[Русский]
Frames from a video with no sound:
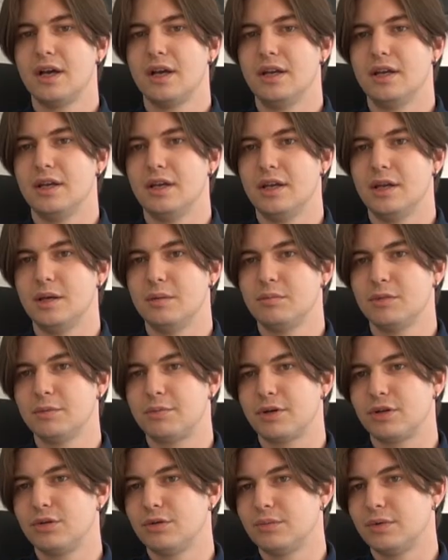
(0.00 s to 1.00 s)
И мы
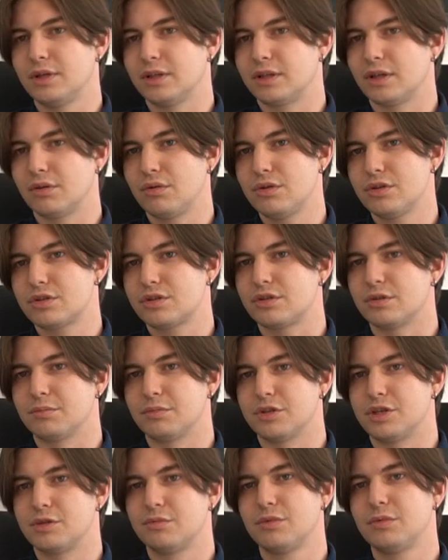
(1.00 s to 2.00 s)
придумали такое, что
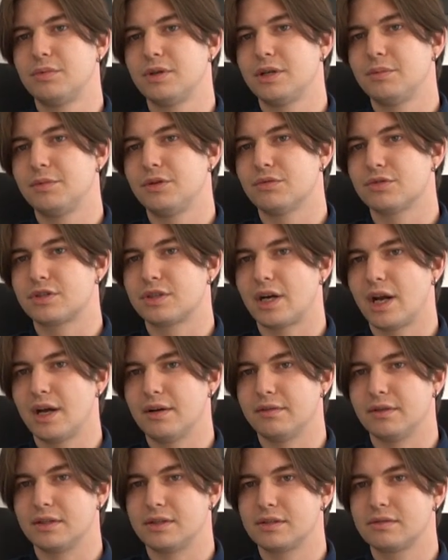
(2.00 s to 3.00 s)
почему бы им не
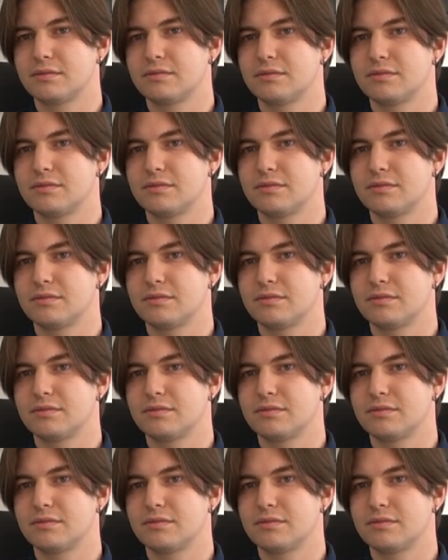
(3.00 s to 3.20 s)
устраивать